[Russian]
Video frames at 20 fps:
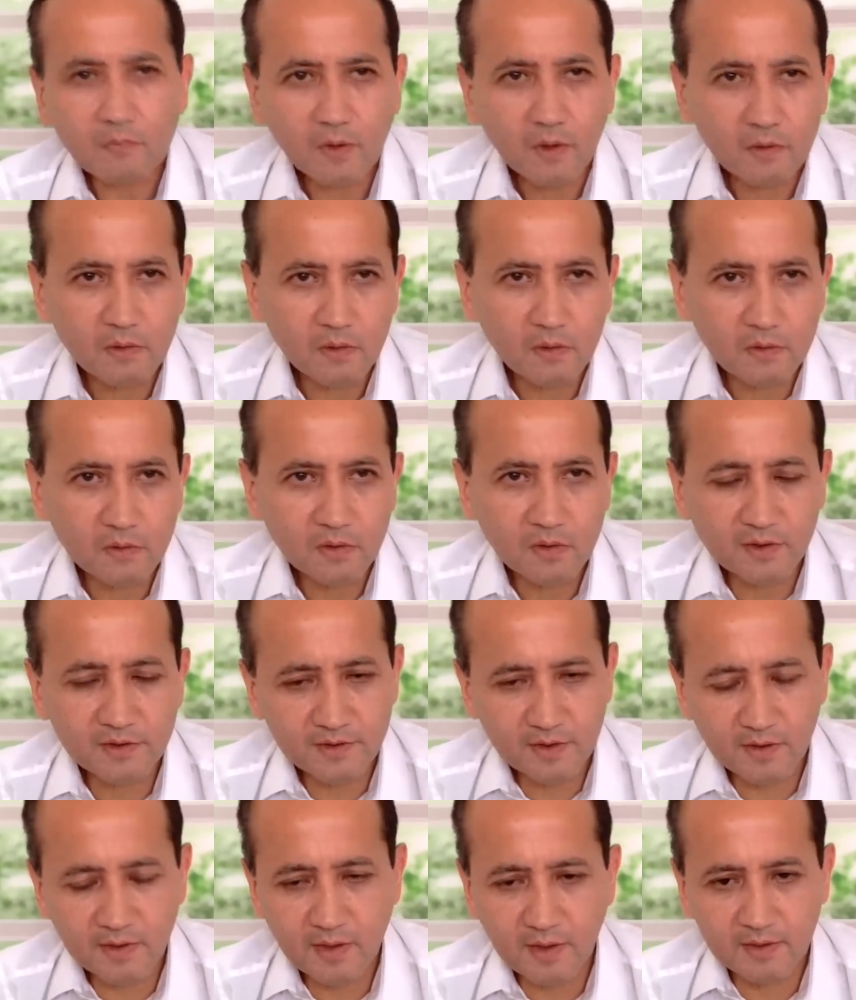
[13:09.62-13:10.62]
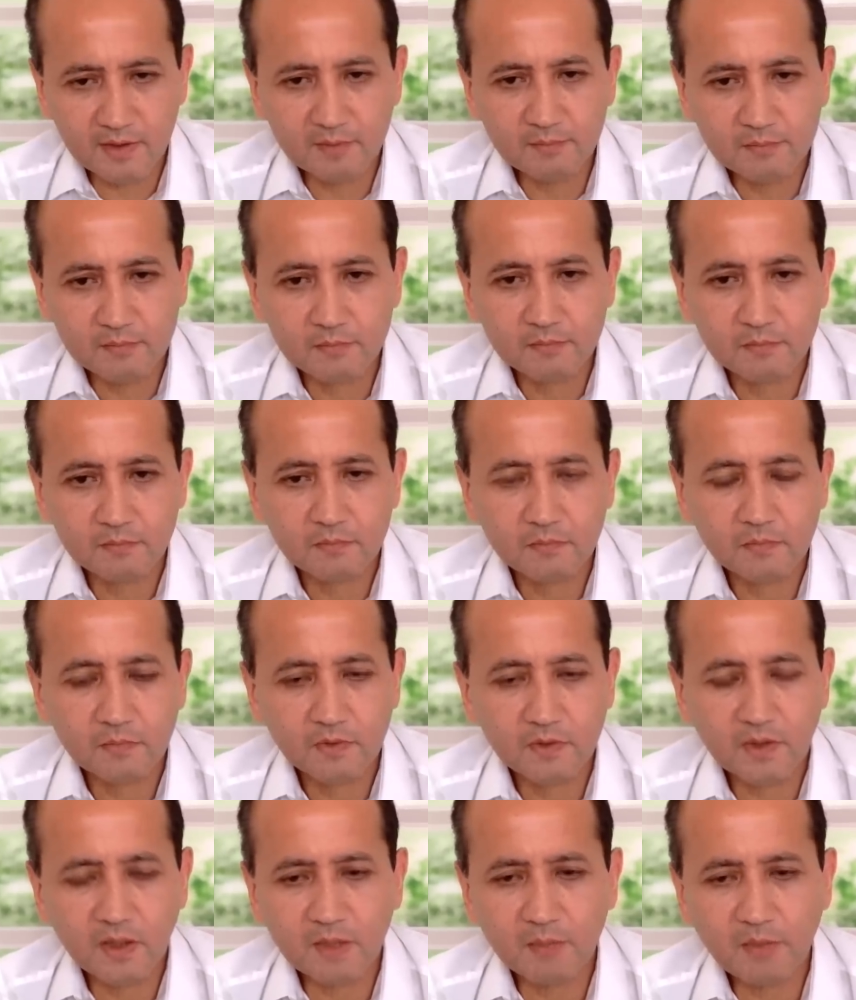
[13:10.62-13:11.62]
э, Эрдоганом.
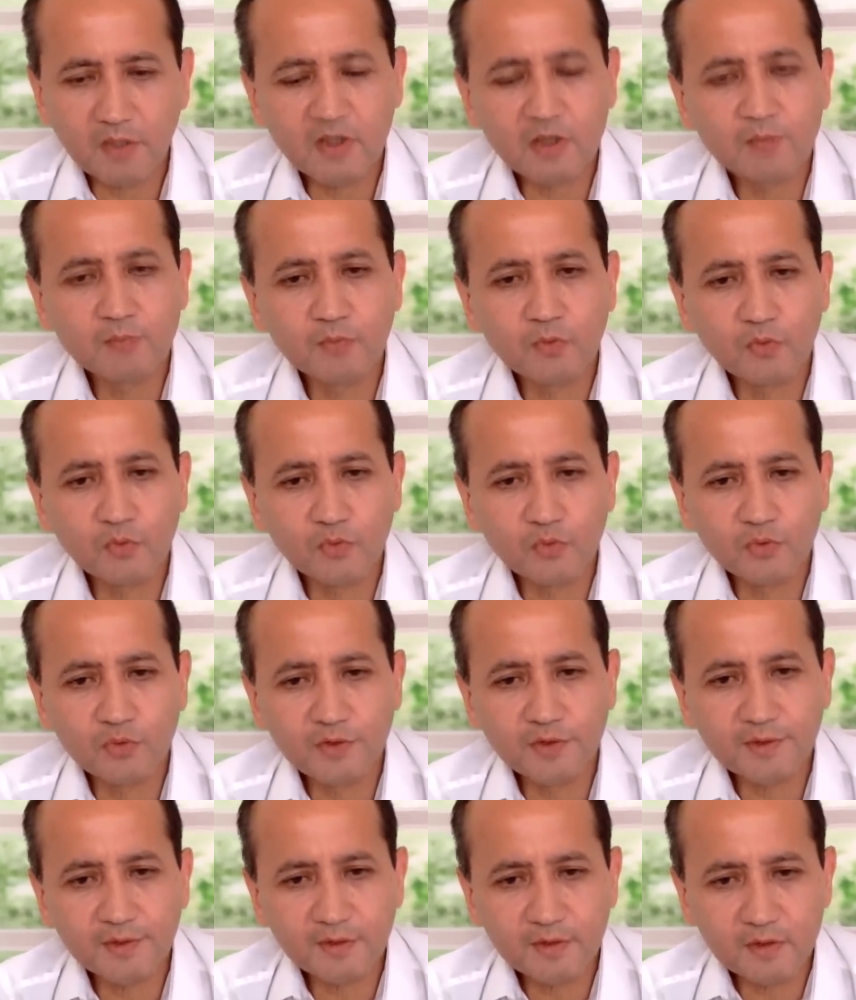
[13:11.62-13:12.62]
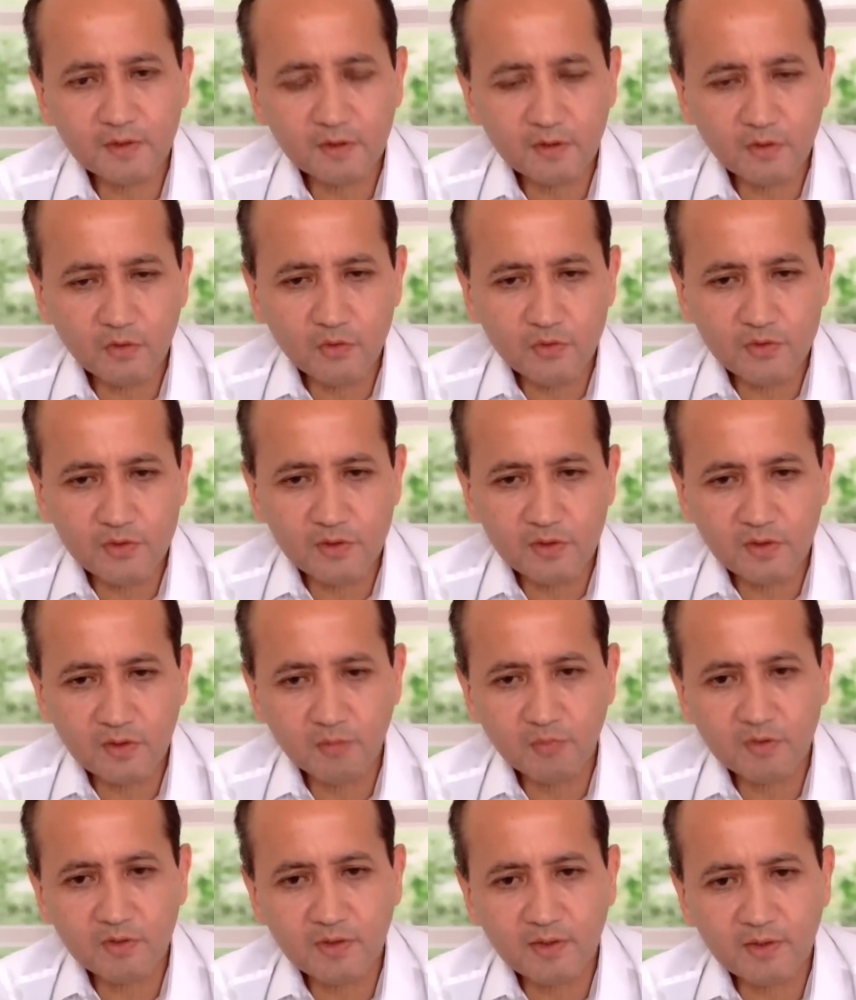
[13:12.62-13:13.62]
Я по этому поводу никаких иллюзий не
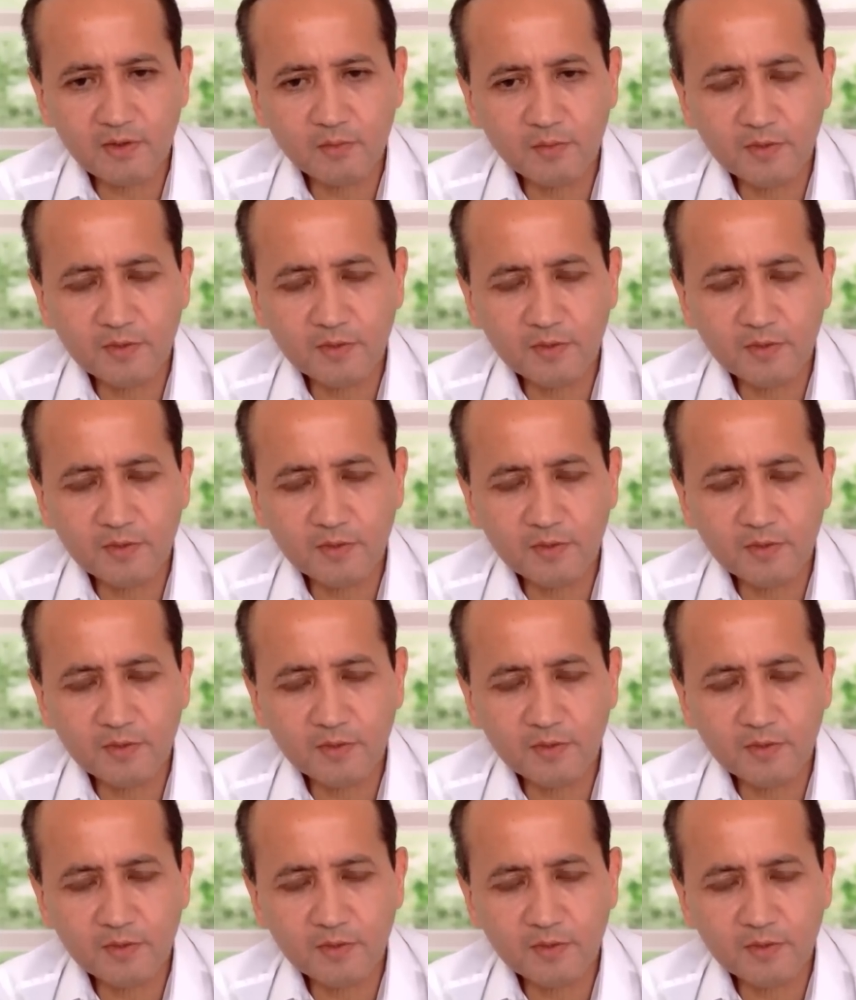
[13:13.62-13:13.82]
питаю.